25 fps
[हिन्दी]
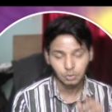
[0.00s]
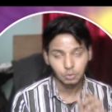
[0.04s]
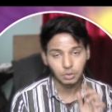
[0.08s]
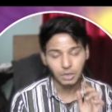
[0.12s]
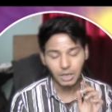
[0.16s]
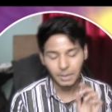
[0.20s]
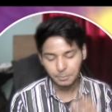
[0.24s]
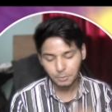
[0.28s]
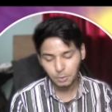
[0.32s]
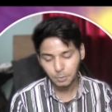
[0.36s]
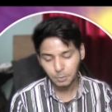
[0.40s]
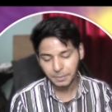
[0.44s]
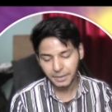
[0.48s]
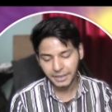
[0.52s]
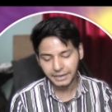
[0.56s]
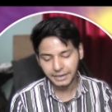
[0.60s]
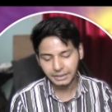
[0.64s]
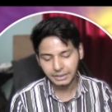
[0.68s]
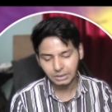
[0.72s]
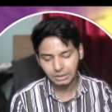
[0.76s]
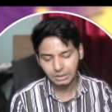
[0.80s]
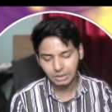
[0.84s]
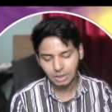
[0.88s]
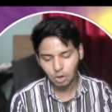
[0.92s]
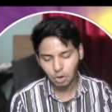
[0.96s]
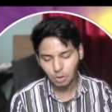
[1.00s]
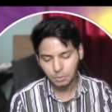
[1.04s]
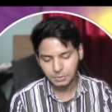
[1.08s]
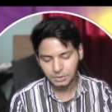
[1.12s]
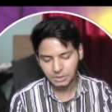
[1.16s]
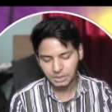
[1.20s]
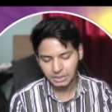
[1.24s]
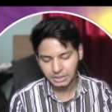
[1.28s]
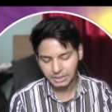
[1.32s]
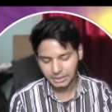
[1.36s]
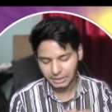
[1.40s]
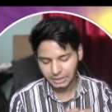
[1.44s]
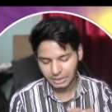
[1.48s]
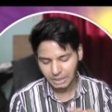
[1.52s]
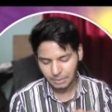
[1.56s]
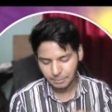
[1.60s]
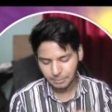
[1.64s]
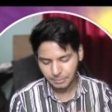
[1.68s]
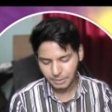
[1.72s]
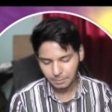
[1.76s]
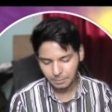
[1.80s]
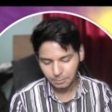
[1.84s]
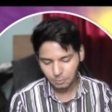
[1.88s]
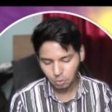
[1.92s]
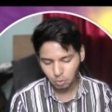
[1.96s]
तो यहाँ पे पेयरिंग का ऑप्शन आ जाएगा यहाँ
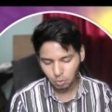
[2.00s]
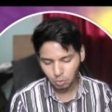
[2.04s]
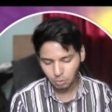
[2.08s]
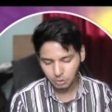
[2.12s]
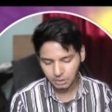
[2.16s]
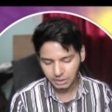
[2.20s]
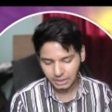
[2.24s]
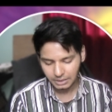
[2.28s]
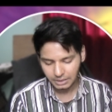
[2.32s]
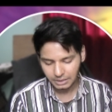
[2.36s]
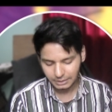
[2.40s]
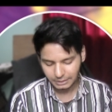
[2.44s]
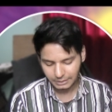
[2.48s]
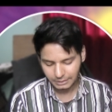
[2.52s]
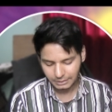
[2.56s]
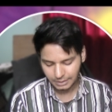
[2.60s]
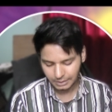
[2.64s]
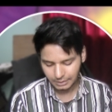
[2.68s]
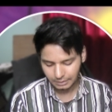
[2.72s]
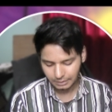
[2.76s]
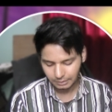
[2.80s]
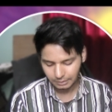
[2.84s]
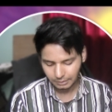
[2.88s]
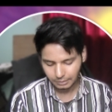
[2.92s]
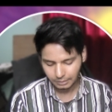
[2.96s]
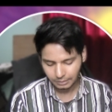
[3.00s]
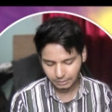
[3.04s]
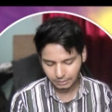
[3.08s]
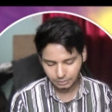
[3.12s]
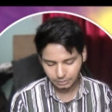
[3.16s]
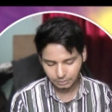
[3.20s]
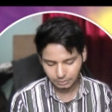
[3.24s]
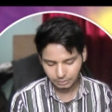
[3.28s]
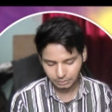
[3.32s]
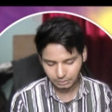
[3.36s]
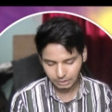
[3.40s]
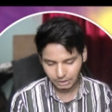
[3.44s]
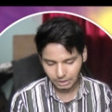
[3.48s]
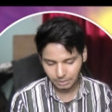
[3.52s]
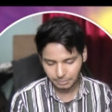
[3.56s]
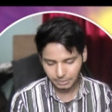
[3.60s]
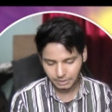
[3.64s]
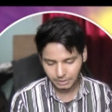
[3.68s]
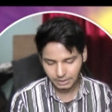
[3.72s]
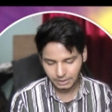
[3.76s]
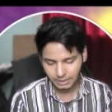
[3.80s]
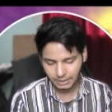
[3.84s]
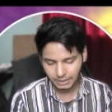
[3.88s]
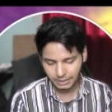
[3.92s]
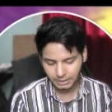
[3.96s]
पे आप कोड डाल देना है
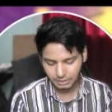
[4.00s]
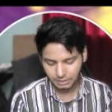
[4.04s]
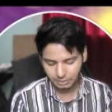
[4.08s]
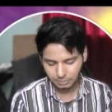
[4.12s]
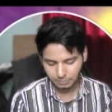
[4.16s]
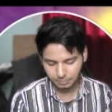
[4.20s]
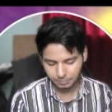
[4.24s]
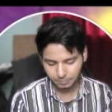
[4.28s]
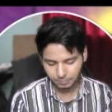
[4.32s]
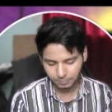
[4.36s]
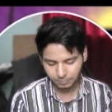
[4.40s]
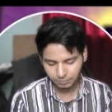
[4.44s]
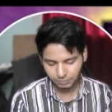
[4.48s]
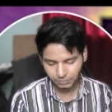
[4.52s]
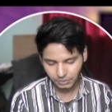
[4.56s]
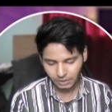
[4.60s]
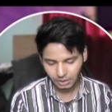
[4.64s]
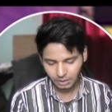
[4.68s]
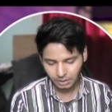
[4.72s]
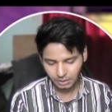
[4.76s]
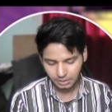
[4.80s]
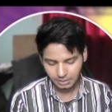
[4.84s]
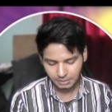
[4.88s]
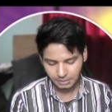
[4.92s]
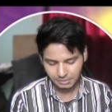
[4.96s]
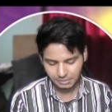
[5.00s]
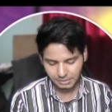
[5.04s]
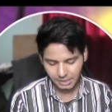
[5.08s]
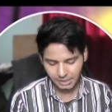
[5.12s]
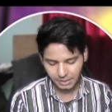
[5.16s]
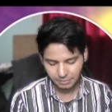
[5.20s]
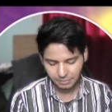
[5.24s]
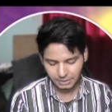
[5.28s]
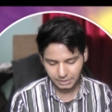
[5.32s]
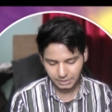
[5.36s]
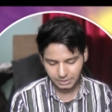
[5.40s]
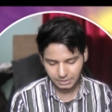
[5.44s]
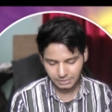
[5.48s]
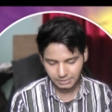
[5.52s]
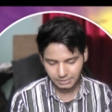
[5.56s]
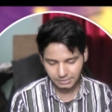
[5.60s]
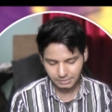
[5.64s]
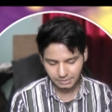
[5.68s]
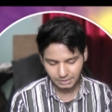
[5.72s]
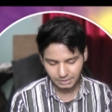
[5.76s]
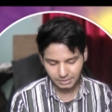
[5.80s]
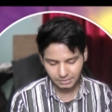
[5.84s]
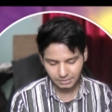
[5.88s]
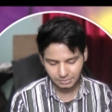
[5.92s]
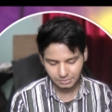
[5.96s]
डबल नाइन सेवन
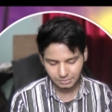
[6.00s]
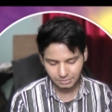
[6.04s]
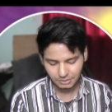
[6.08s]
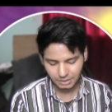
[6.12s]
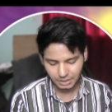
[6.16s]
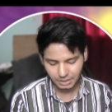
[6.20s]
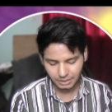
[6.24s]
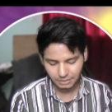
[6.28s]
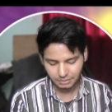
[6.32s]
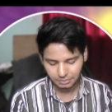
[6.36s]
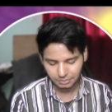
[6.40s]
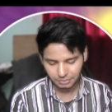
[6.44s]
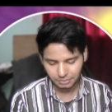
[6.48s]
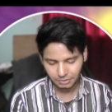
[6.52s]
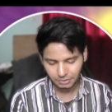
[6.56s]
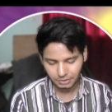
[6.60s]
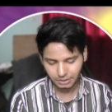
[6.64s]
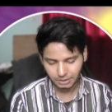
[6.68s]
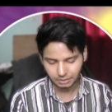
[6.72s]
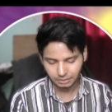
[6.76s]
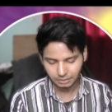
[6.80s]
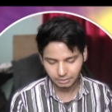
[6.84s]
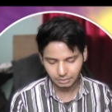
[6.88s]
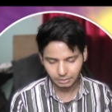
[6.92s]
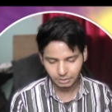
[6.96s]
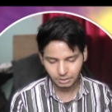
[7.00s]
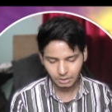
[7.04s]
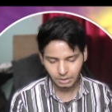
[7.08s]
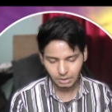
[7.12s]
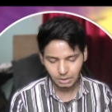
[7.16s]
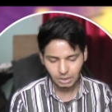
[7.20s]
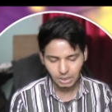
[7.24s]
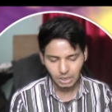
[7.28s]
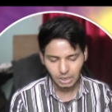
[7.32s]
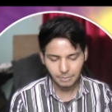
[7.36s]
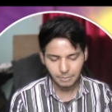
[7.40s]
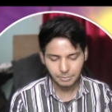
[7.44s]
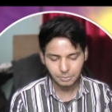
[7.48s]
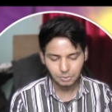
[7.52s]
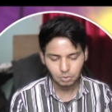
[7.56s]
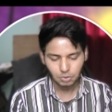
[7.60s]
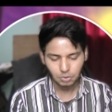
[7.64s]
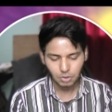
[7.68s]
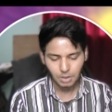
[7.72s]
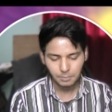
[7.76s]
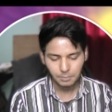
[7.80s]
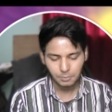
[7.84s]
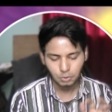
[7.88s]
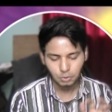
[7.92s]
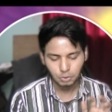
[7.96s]
सिक्स नाइन थ्री अब
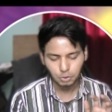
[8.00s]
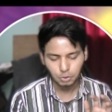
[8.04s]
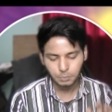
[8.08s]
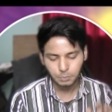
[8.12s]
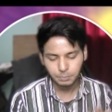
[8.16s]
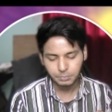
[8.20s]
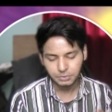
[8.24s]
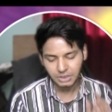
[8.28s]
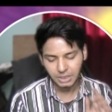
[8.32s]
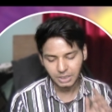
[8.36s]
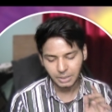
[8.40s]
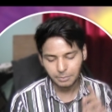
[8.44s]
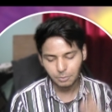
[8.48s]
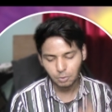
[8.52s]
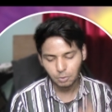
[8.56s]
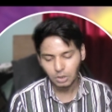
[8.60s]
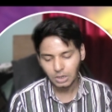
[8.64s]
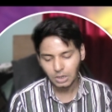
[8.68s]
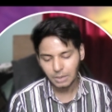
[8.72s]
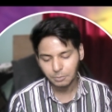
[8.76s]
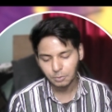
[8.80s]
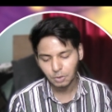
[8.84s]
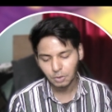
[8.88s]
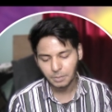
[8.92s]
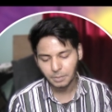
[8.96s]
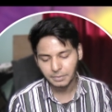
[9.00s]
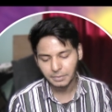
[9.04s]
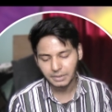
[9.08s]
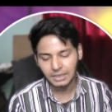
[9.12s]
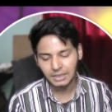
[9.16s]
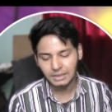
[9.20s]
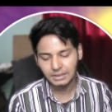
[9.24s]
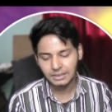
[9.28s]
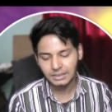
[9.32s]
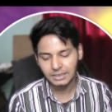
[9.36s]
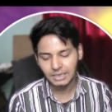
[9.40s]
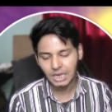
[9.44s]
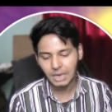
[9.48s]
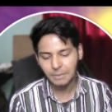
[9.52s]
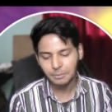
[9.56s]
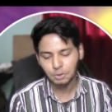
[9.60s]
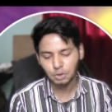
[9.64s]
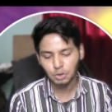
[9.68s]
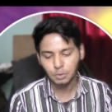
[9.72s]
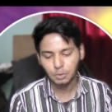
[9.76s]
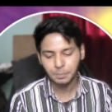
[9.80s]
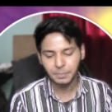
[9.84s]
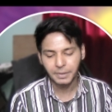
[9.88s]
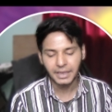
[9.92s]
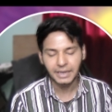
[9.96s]
इसको आपको जो सेम कोड आपको यहाँ पे डाल देना आपकी
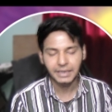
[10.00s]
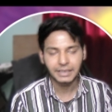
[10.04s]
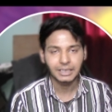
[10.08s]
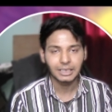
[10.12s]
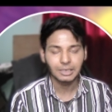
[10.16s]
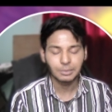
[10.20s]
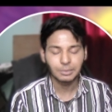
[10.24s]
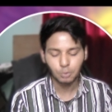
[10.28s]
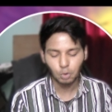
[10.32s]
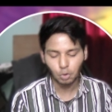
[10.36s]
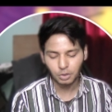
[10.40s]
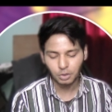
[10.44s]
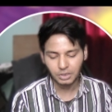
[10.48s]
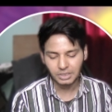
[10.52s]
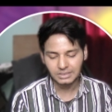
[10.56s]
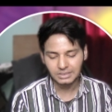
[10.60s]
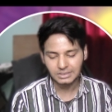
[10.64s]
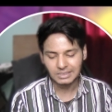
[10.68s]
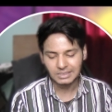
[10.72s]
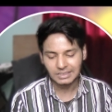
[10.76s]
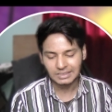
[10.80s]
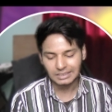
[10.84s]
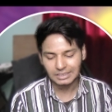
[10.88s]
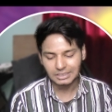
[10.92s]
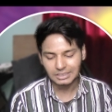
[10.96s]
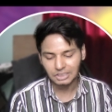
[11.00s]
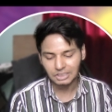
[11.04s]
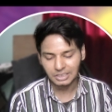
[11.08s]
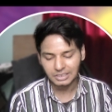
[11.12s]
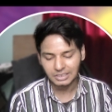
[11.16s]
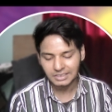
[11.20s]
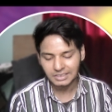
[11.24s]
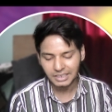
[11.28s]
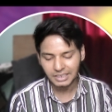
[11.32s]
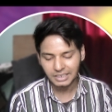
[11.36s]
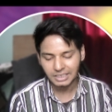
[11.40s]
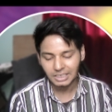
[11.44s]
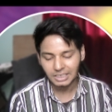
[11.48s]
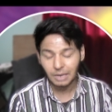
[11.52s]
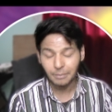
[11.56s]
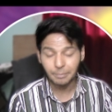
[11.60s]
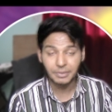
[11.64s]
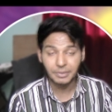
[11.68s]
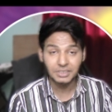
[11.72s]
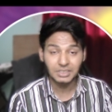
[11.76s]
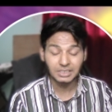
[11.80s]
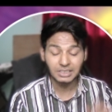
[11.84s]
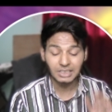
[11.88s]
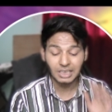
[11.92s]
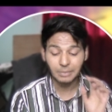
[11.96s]
जो पेयरिंग इन प्रोग्रेस के अंदर चली जाएगी अब
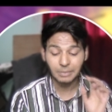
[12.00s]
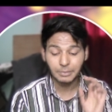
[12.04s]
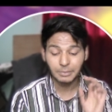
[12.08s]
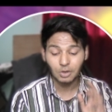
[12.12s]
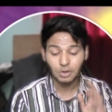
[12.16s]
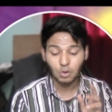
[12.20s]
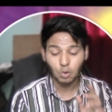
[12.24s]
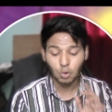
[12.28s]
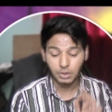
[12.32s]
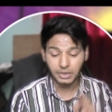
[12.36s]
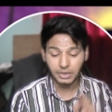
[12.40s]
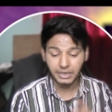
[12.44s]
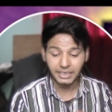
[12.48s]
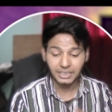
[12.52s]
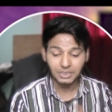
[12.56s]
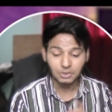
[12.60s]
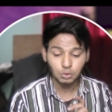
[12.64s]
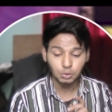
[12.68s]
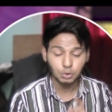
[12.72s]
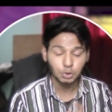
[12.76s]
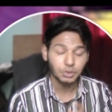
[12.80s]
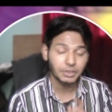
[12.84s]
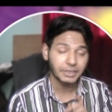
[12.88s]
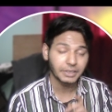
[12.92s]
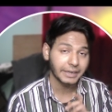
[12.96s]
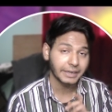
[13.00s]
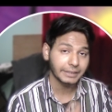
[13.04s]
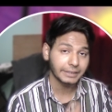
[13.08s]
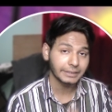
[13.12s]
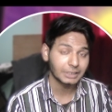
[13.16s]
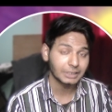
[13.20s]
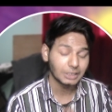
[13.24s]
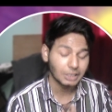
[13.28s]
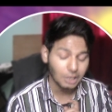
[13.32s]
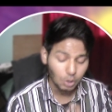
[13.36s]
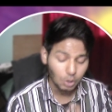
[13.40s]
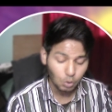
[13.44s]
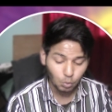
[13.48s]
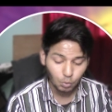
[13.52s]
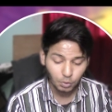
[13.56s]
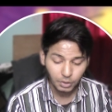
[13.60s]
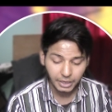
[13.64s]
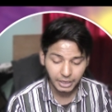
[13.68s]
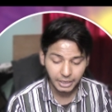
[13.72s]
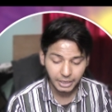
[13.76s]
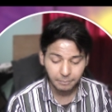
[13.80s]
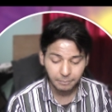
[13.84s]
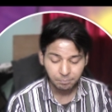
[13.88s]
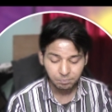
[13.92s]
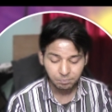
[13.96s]
बेसिकली मैंने ऑलरेडी इसको जो कनेक्ट किया हुआ
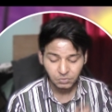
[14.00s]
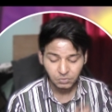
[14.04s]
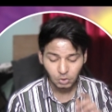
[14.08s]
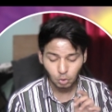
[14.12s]
है